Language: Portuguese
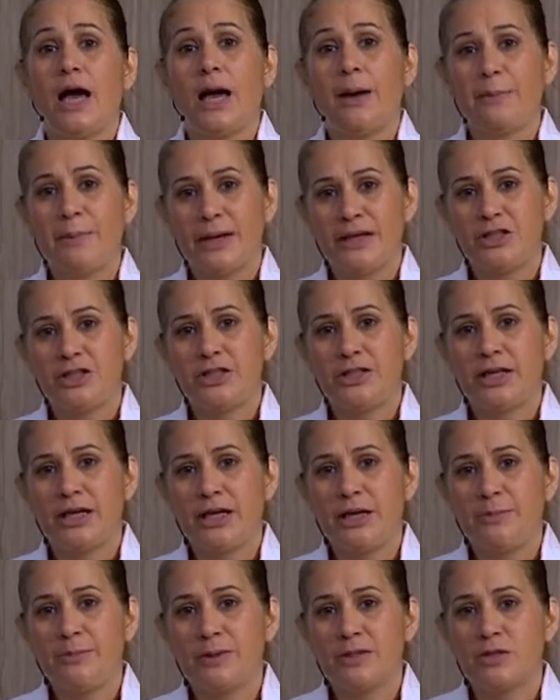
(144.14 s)
A partir
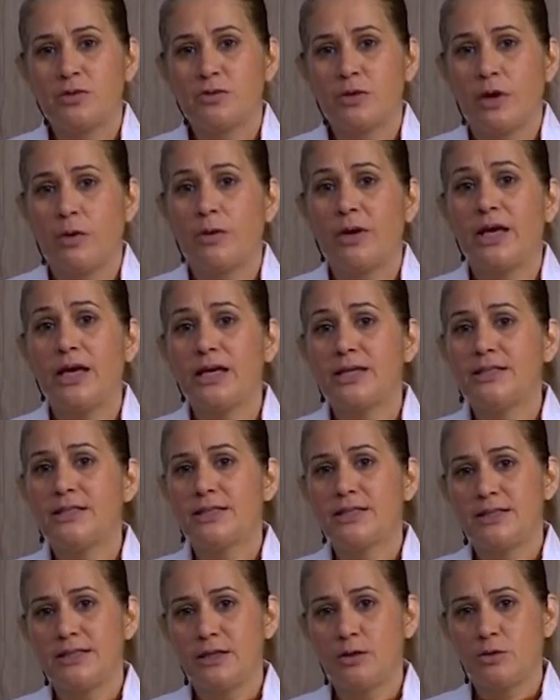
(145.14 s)
daí, pessoal,
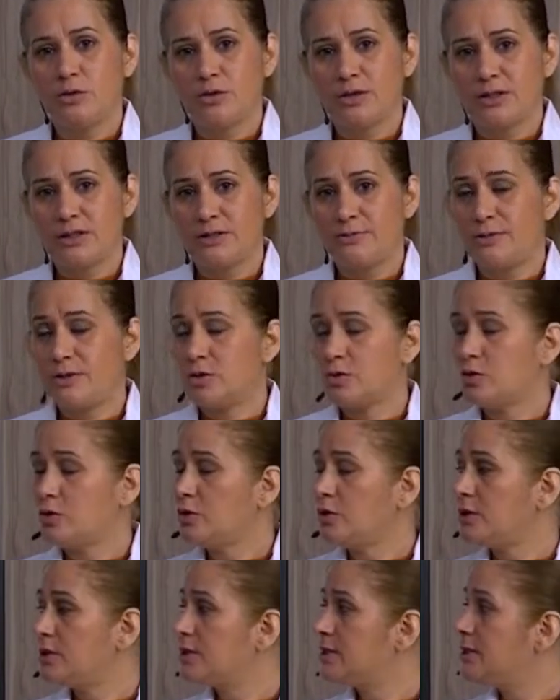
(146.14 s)
esses
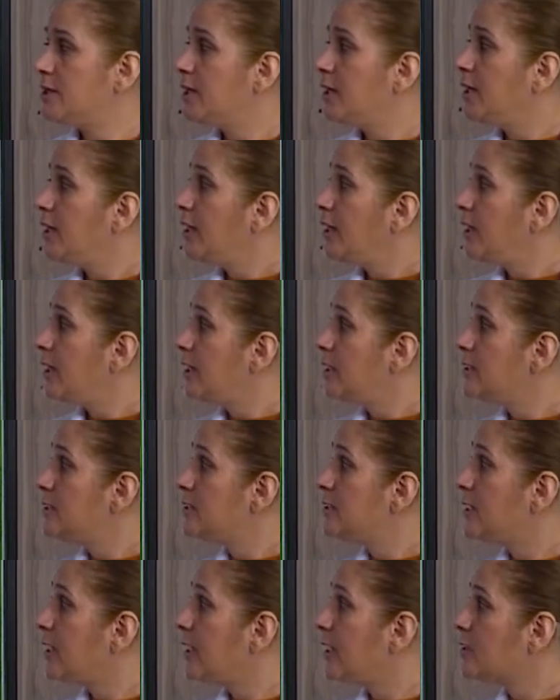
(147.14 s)
neurotransmissores,
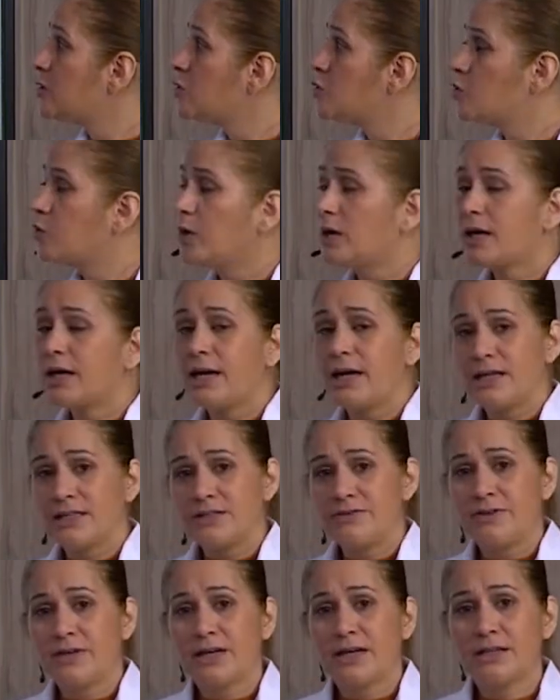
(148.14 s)
eles têm a sua
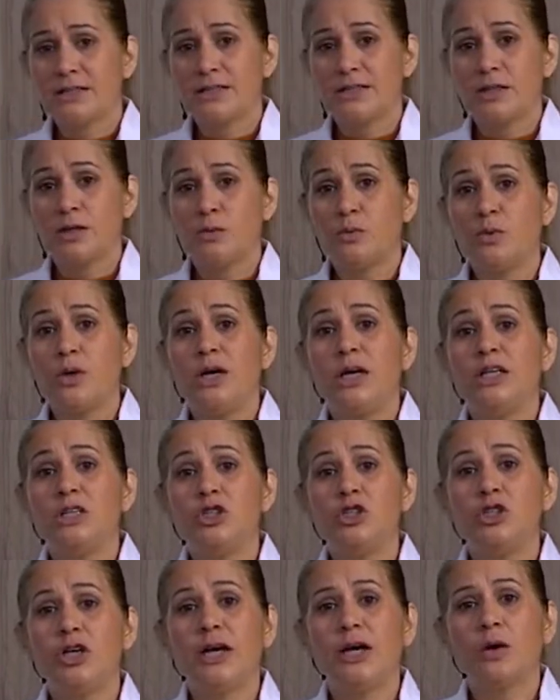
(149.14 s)
classificação
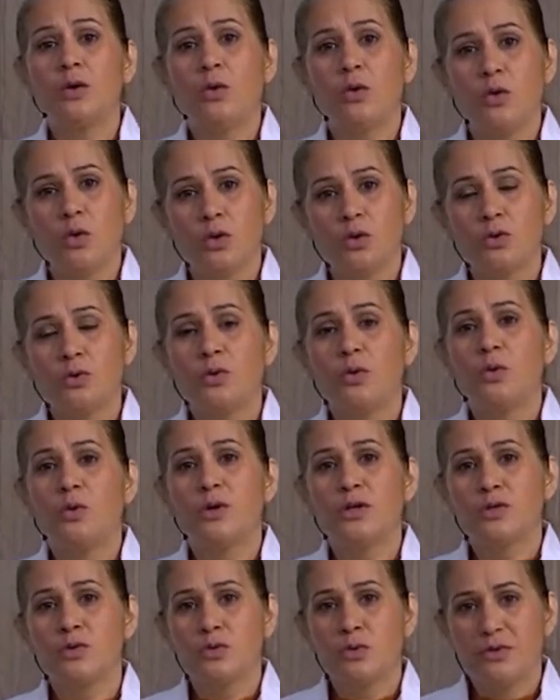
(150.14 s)
de acordo com
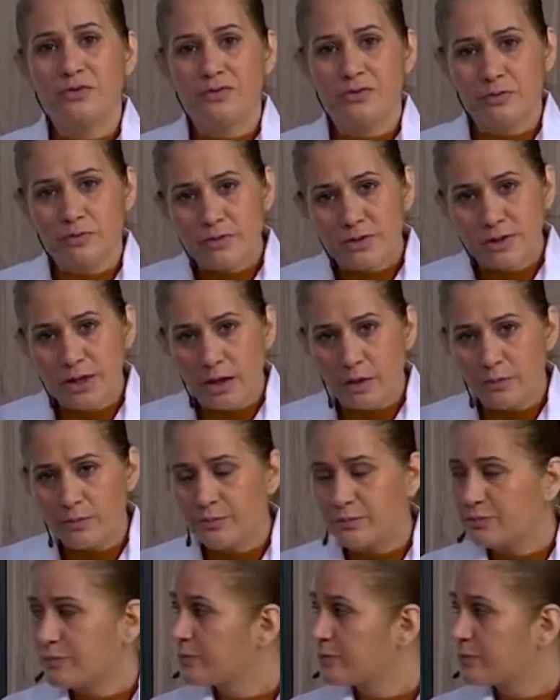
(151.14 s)
a sua função.